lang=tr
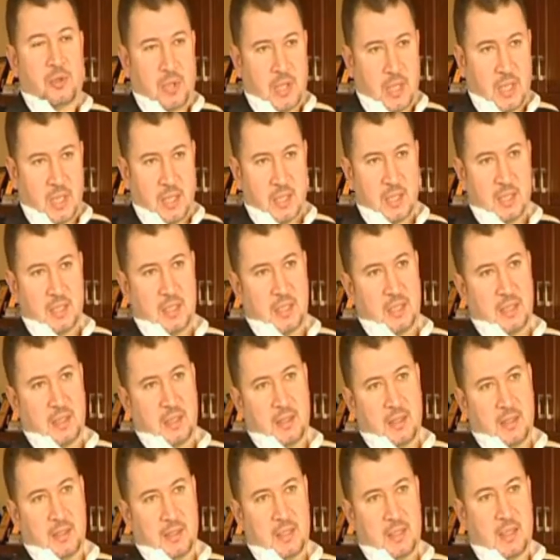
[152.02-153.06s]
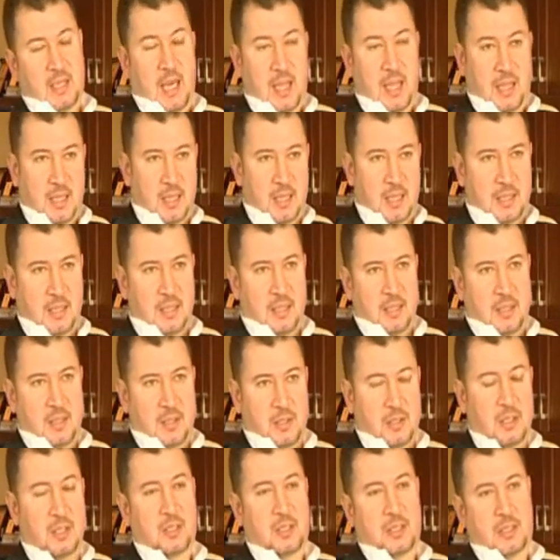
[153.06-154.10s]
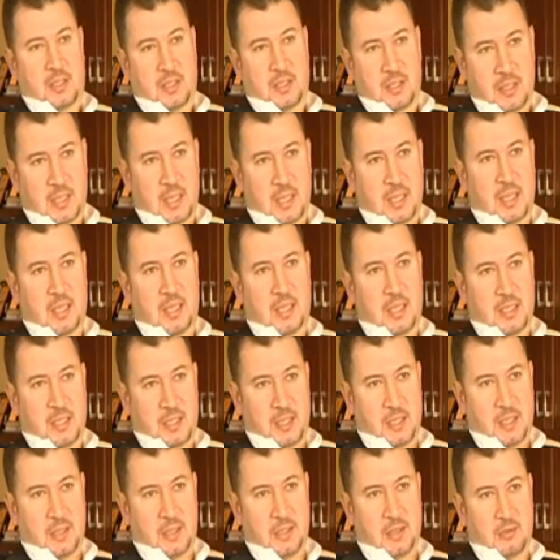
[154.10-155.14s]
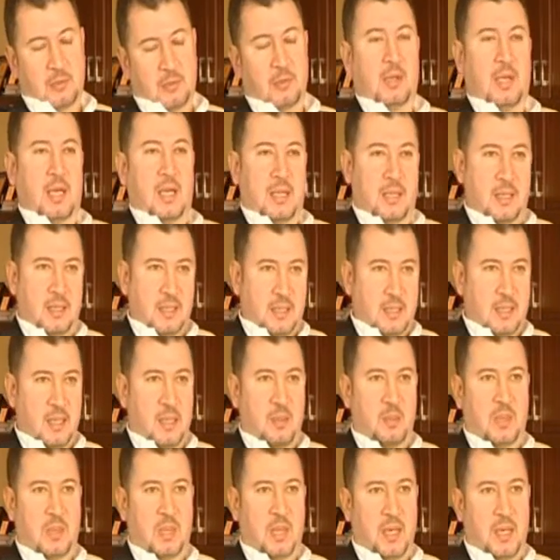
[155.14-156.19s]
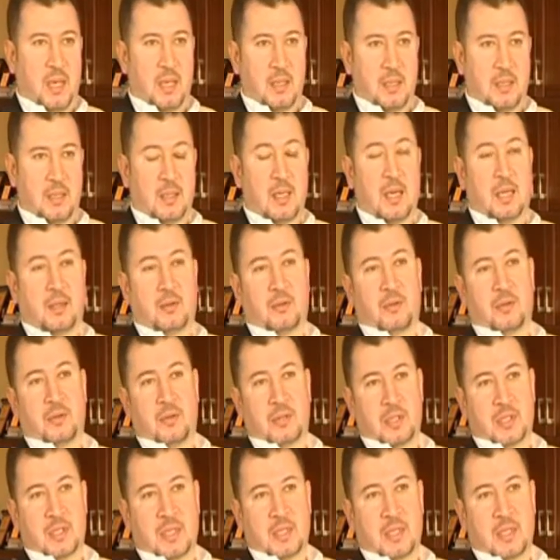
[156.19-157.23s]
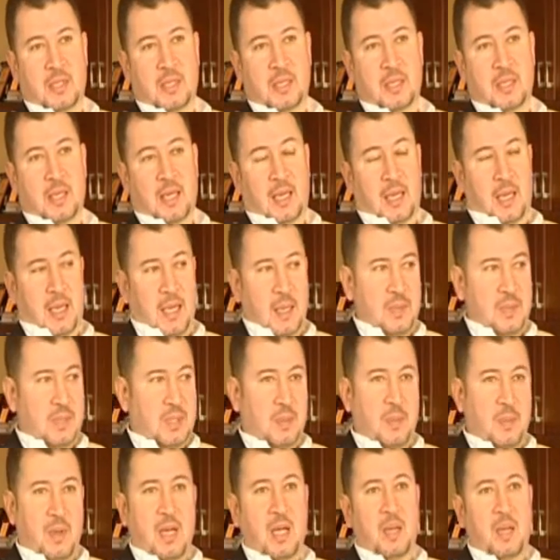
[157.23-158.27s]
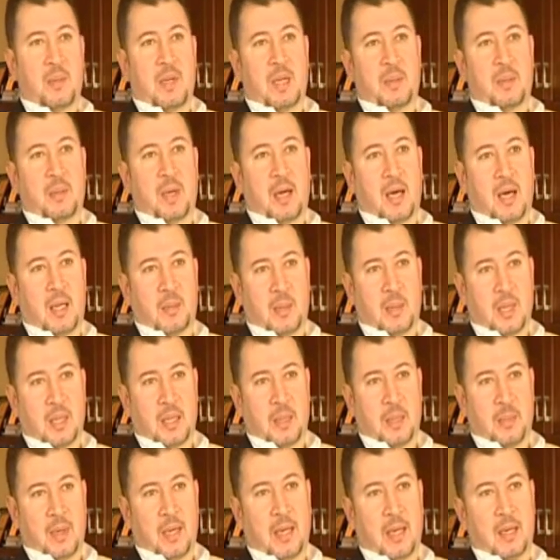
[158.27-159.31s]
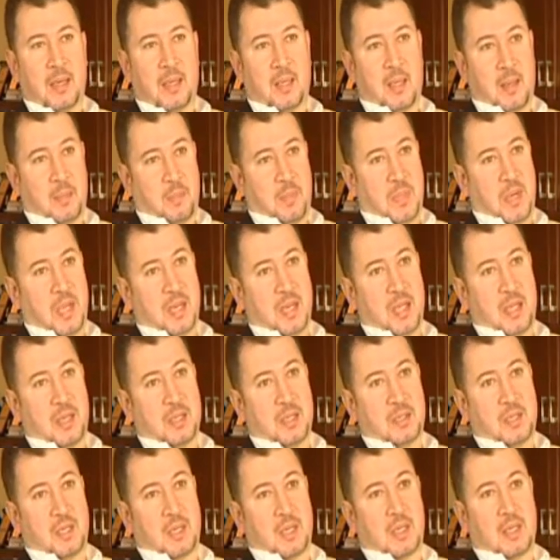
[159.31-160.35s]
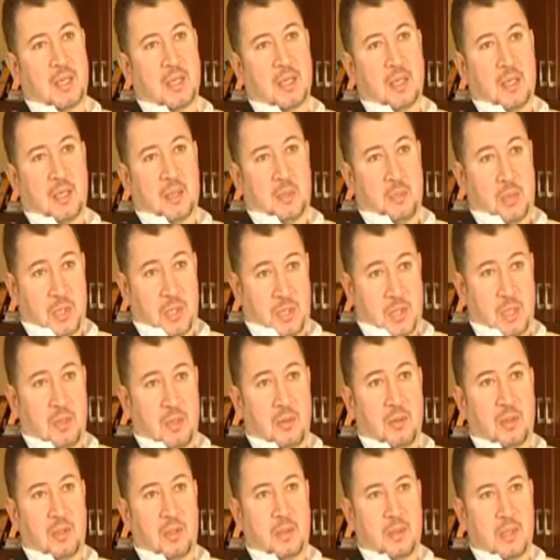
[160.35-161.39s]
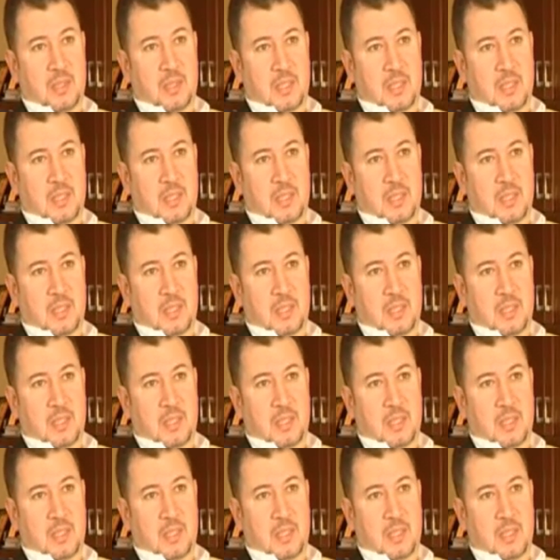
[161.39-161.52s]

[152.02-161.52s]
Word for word: müşterinizi, kendinizi, çalıştığınız arkadaşları, kullandığınız MTI'yi, teknolojinizi hepsini beraber bir harmanlama yapmayla ancak başarılı